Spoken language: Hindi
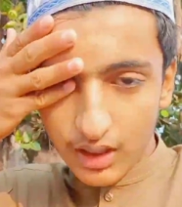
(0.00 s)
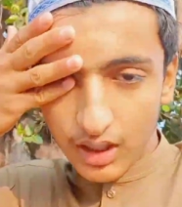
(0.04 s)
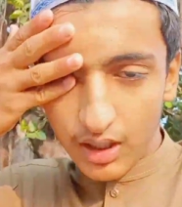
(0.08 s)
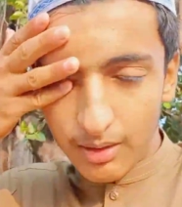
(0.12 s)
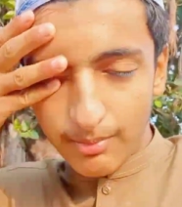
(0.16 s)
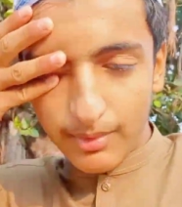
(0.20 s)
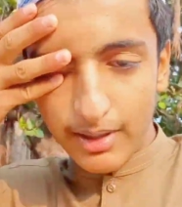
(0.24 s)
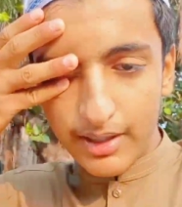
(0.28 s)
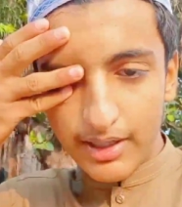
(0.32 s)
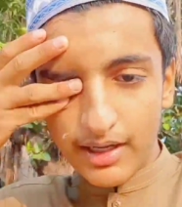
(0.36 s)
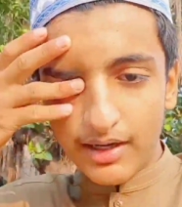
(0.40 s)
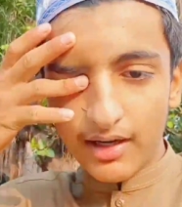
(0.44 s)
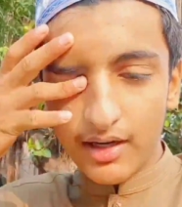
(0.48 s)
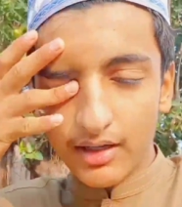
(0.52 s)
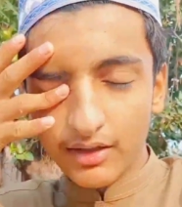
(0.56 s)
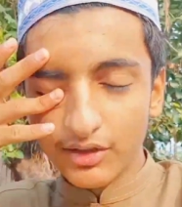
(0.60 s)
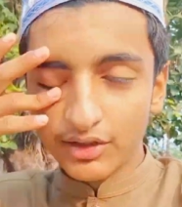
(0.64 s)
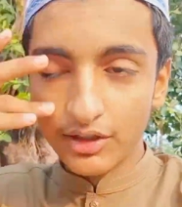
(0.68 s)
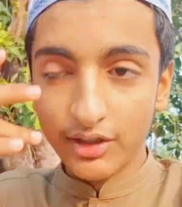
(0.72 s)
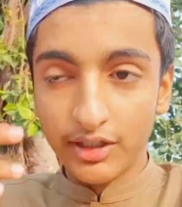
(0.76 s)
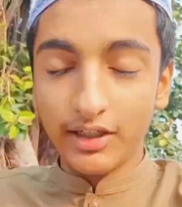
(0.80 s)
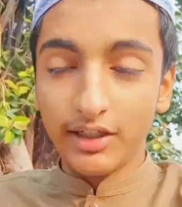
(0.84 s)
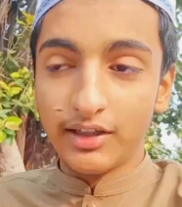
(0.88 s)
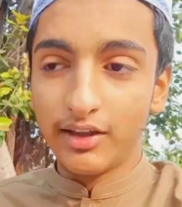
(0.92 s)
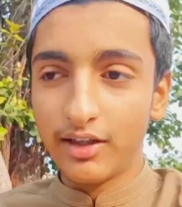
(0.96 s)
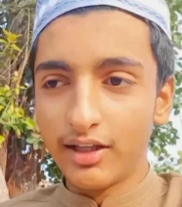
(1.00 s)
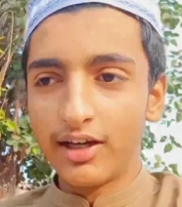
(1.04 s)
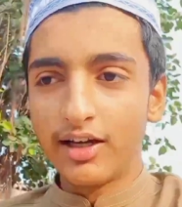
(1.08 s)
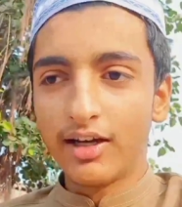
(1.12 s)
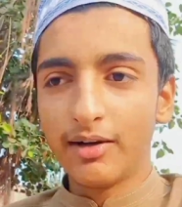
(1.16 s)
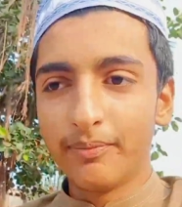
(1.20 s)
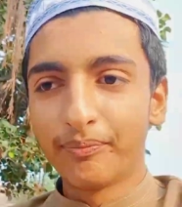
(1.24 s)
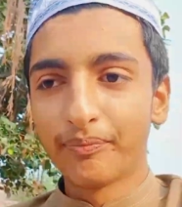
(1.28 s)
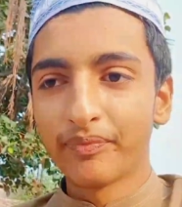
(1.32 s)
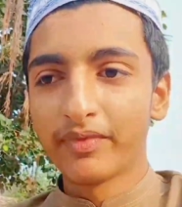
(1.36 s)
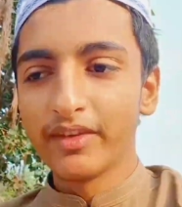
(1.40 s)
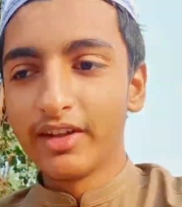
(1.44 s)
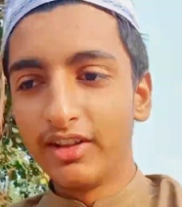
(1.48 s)
हमारा चहीता
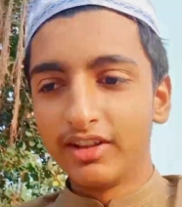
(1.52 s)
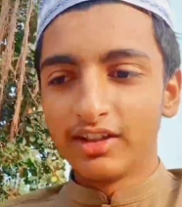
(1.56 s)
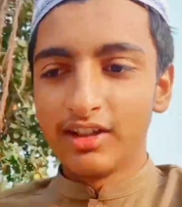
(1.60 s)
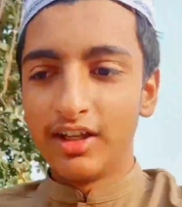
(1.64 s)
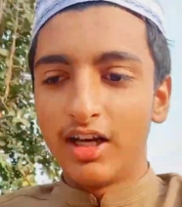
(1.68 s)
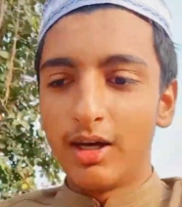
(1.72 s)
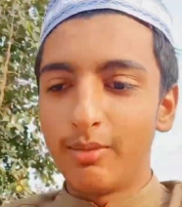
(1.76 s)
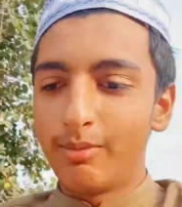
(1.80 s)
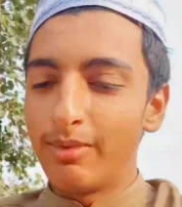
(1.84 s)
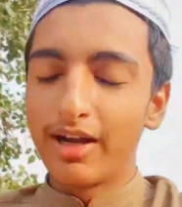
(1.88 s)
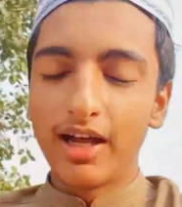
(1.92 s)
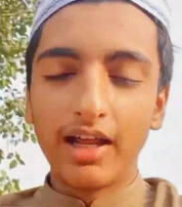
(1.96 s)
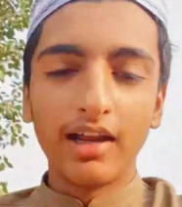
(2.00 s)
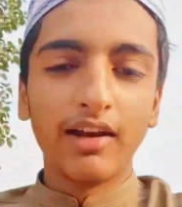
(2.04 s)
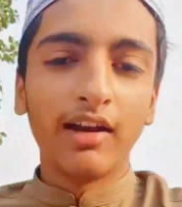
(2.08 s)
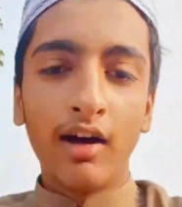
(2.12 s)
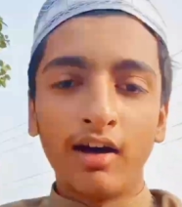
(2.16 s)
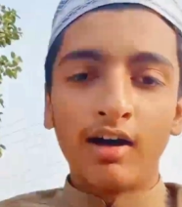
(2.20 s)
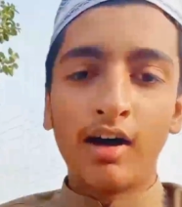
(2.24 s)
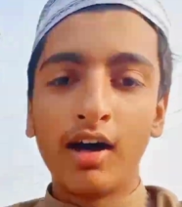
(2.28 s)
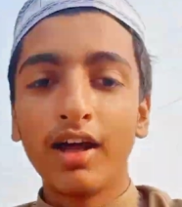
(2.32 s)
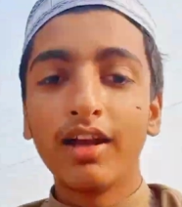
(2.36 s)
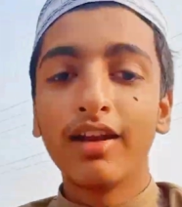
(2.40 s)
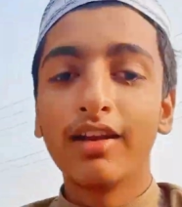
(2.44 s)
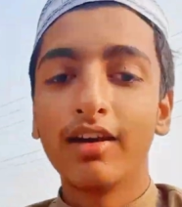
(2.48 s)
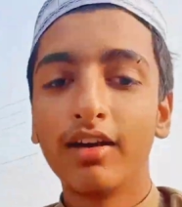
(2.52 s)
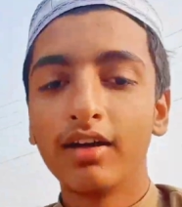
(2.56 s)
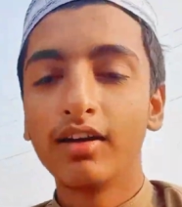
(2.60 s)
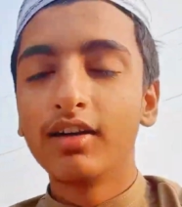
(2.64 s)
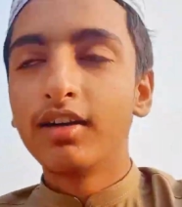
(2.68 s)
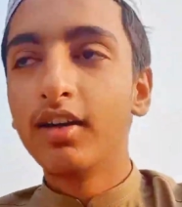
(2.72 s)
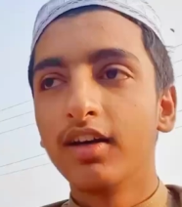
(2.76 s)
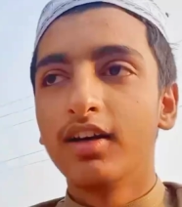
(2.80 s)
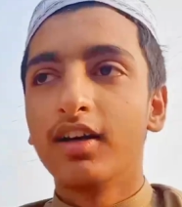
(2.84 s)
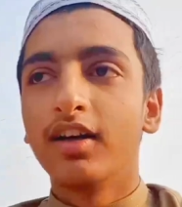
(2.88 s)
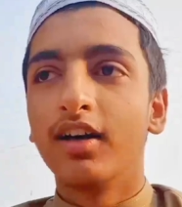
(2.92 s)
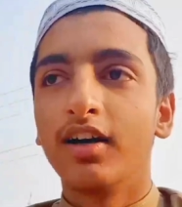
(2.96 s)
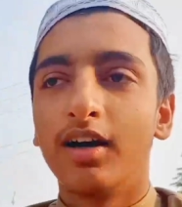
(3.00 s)
हमारा लाल
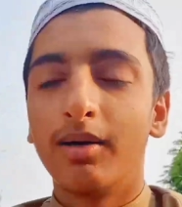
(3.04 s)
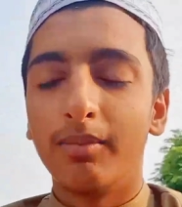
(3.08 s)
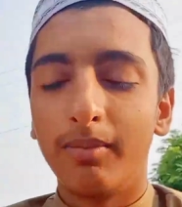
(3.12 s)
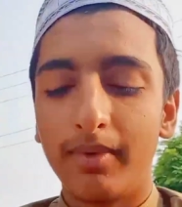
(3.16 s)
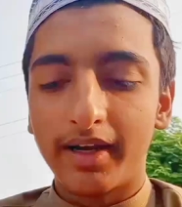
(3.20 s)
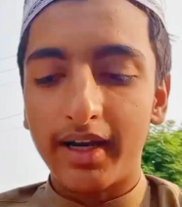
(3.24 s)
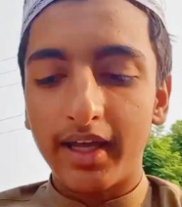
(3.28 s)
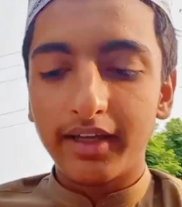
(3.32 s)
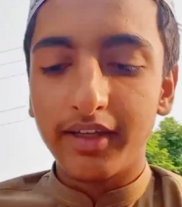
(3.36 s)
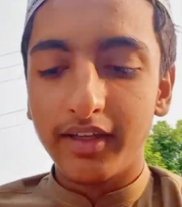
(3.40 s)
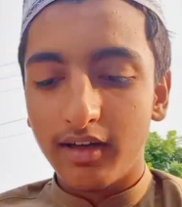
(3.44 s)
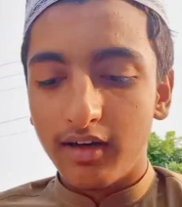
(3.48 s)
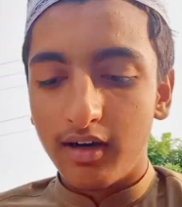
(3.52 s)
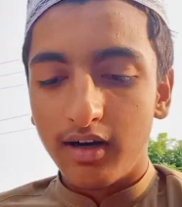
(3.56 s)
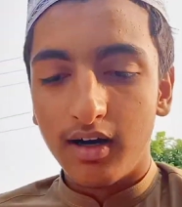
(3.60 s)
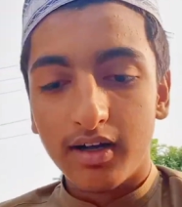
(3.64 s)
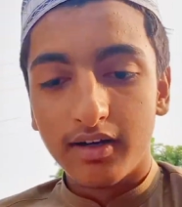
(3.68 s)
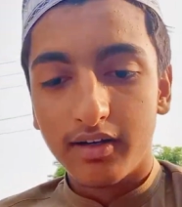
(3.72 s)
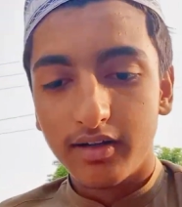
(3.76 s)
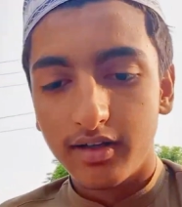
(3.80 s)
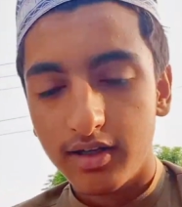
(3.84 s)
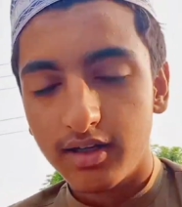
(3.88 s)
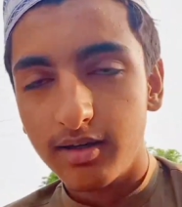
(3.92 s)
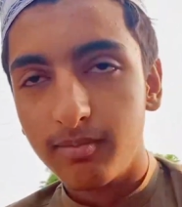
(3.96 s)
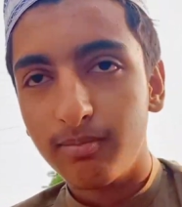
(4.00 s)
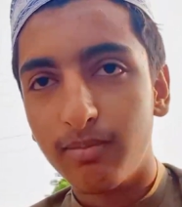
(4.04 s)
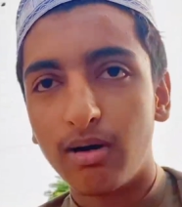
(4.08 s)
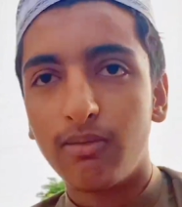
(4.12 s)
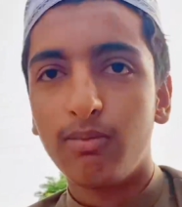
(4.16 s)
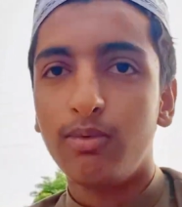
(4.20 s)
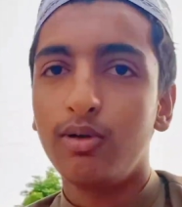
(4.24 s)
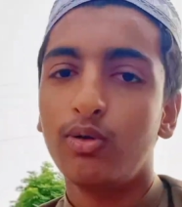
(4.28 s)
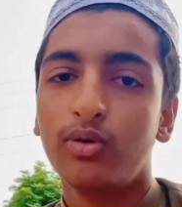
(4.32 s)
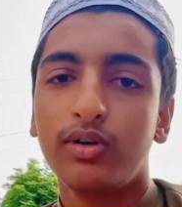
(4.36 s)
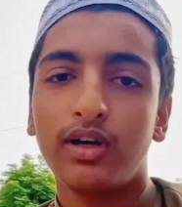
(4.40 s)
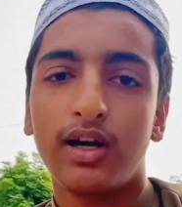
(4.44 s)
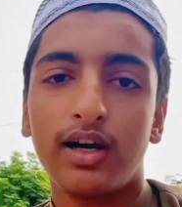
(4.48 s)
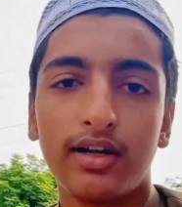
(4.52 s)
हमारा यार
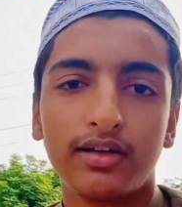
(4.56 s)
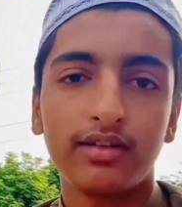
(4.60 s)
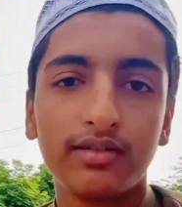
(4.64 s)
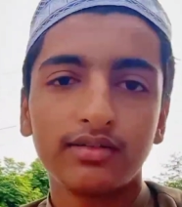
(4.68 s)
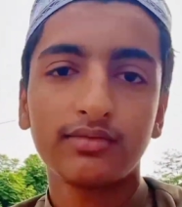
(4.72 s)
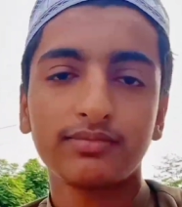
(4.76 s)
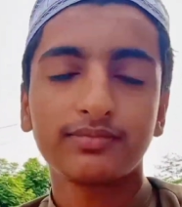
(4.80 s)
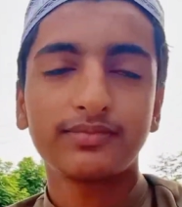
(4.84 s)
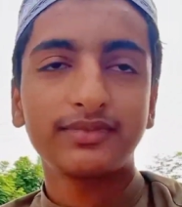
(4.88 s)
बबलू यार